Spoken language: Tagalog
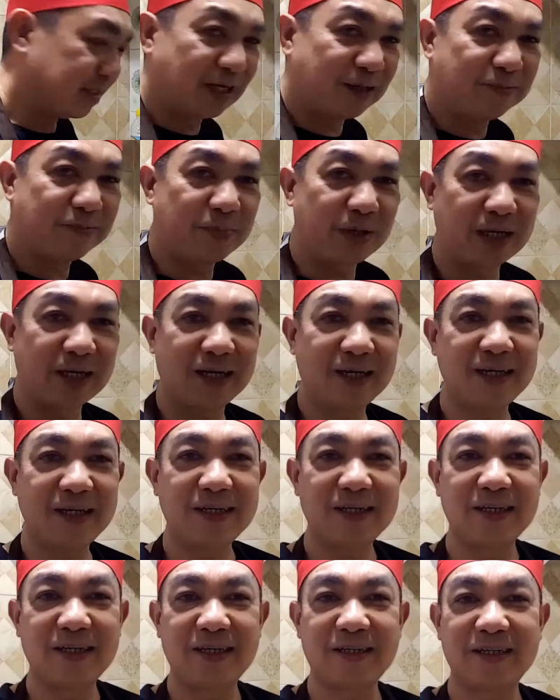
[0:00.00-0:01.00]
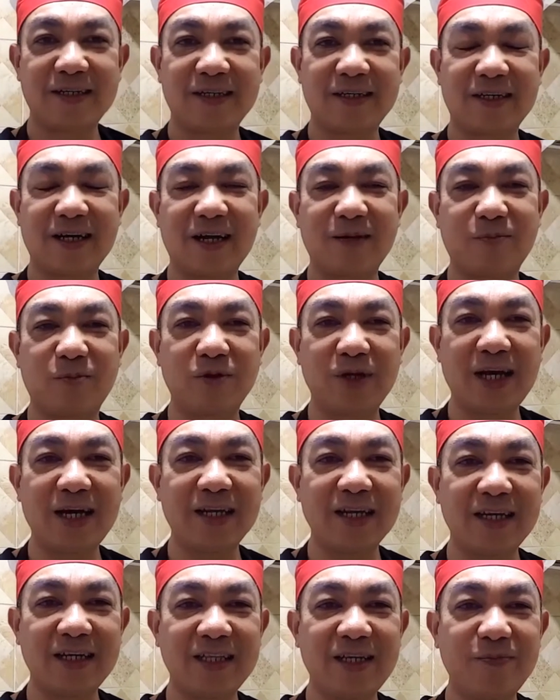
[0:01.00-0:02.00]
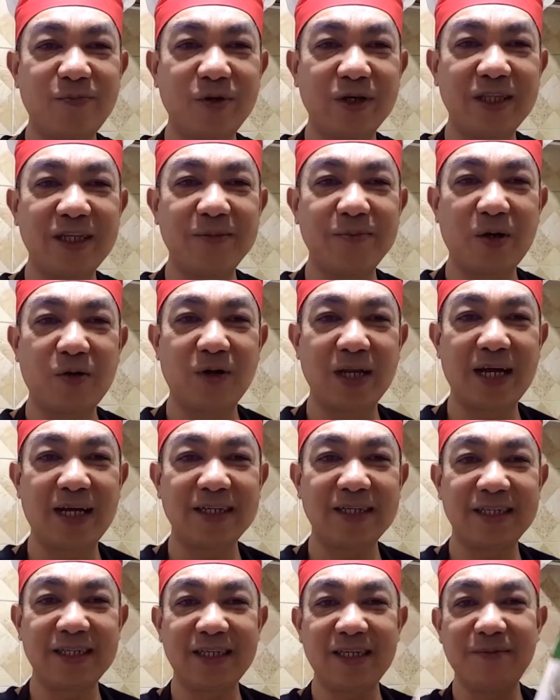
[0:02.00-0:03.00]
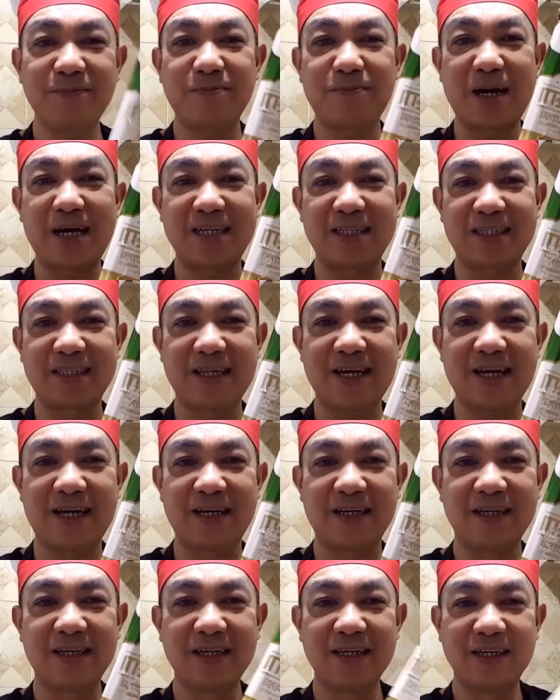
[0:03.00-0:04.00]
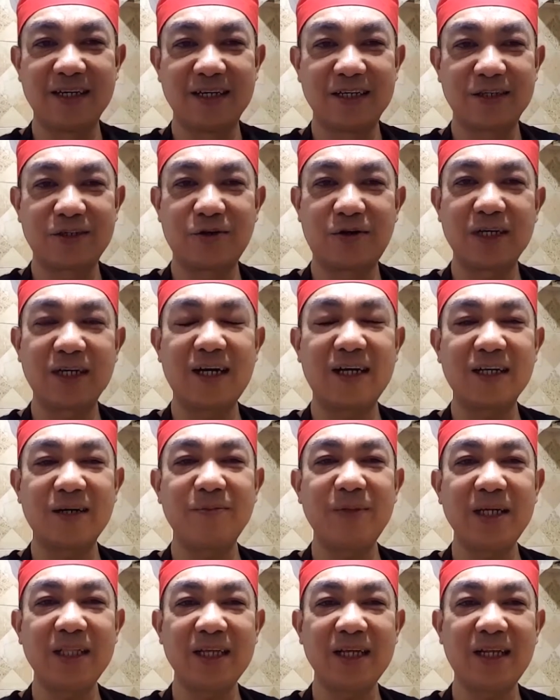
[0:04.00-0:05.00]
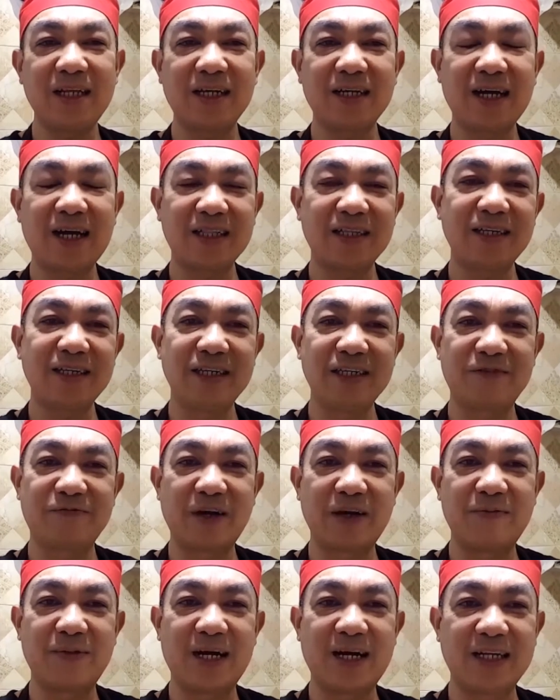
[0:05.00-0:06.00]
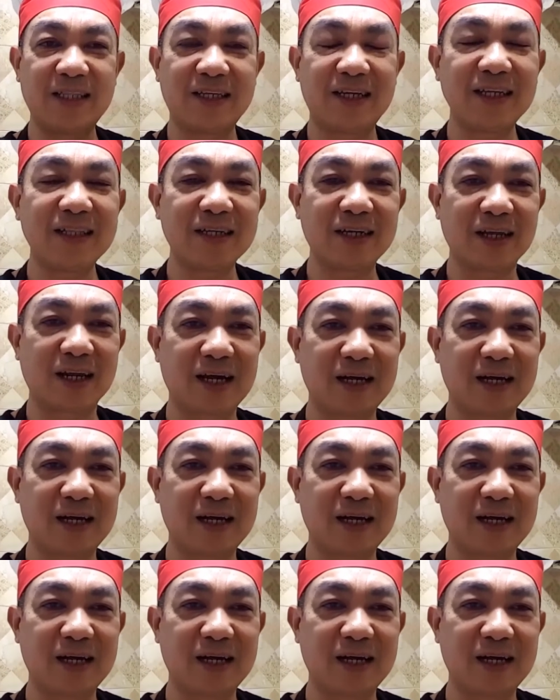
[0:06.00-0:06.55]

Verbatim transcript: Siyempre, sa carbonara, hindi pwedeng mawala si pasta. So, ang gagamitin lang natin is 500